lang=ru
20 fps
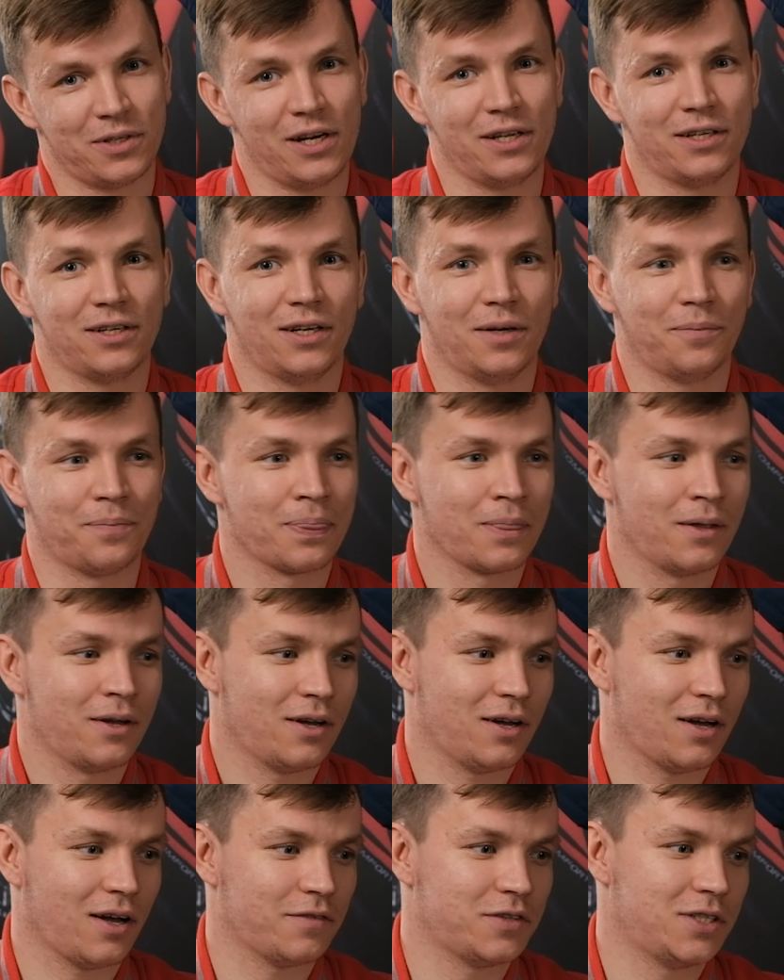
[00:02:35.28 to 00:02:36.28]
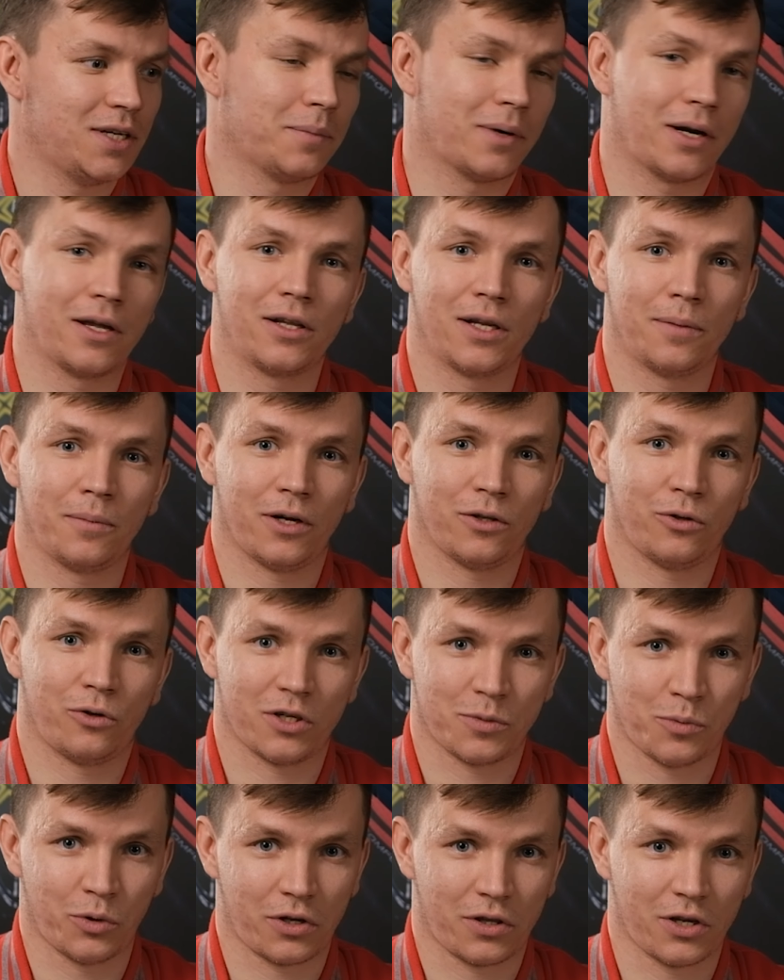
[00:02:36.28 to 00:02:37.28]
зрителям, а, всем родителям,
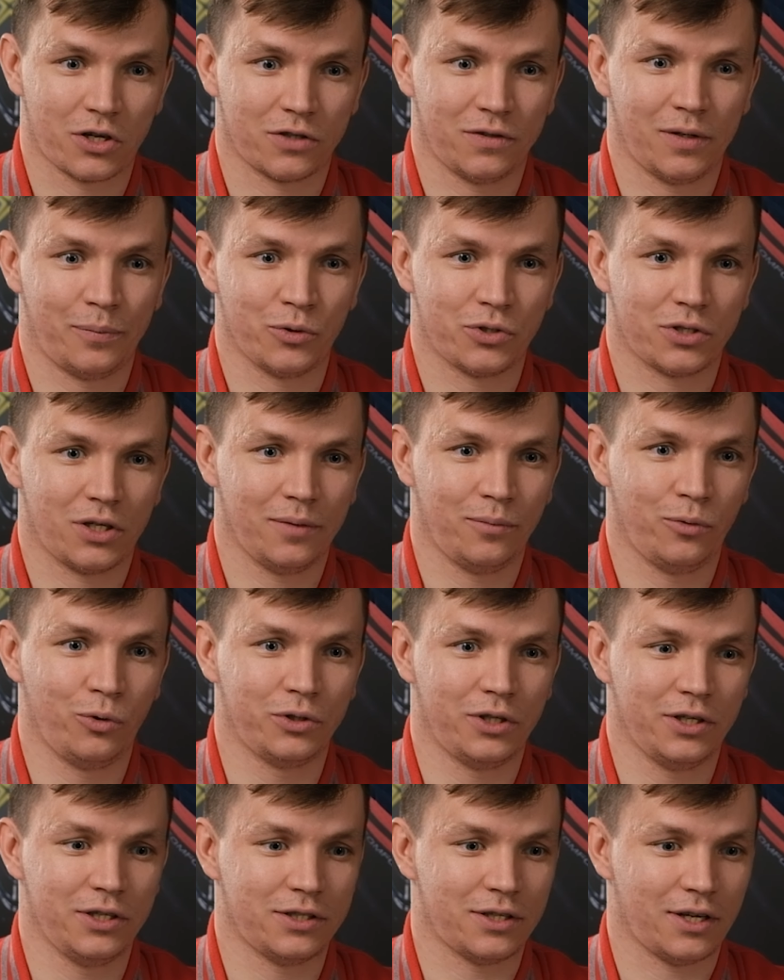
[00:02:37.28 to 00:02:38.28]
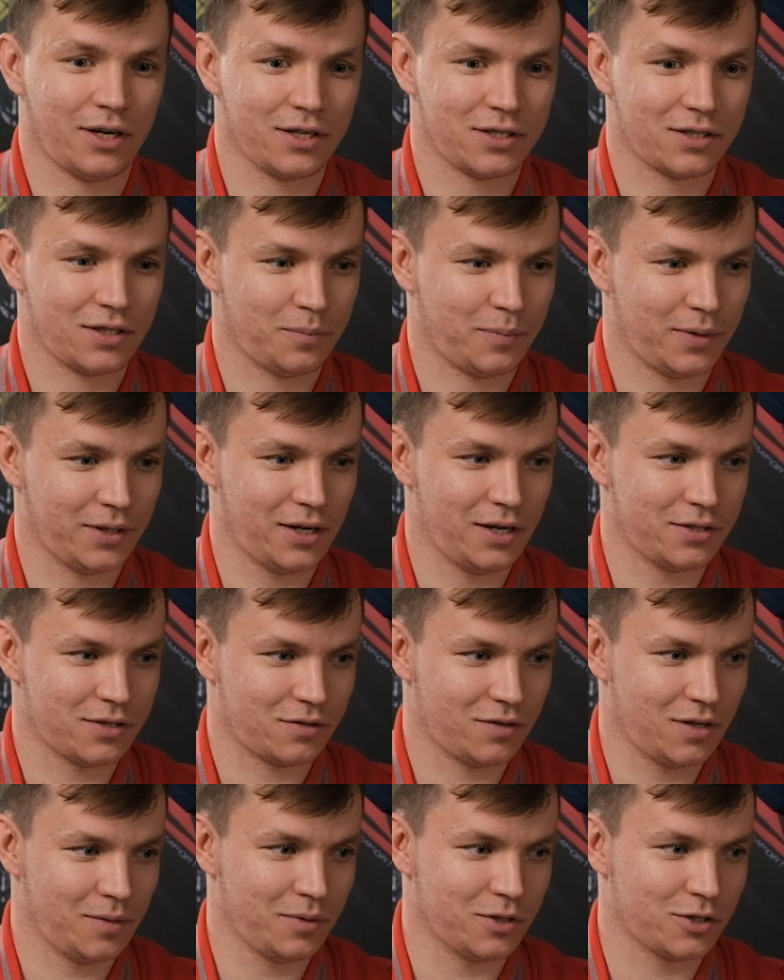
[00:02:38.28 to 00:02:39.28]
которые смотрят наши выпуски, будет интересно
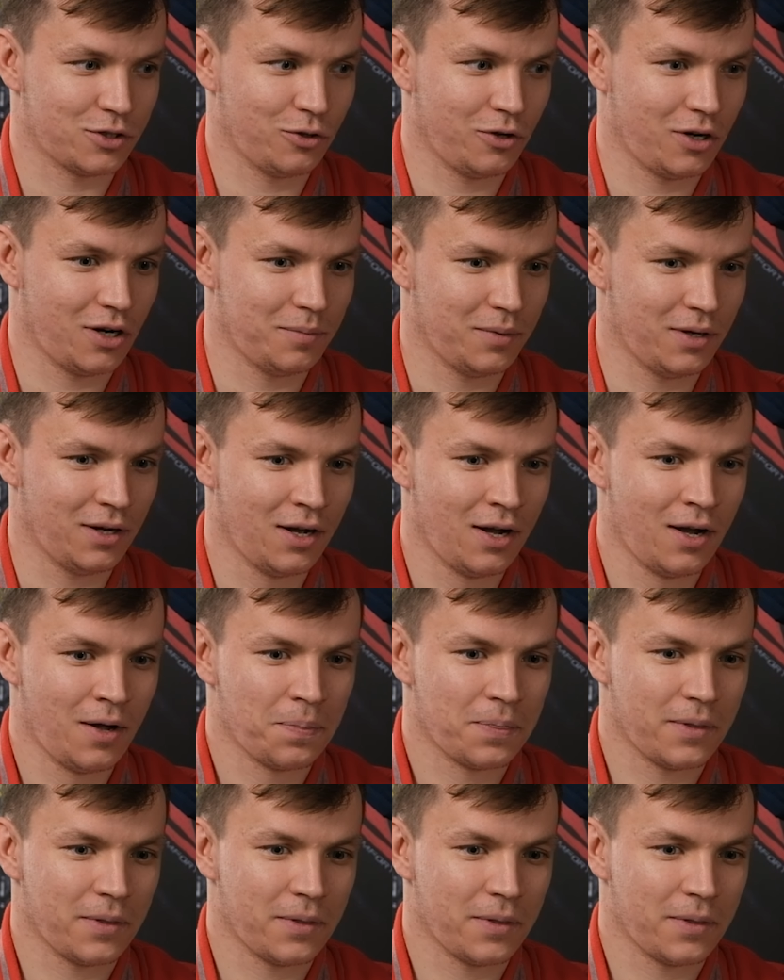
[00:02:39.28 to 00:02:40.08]
поделиться своими историями.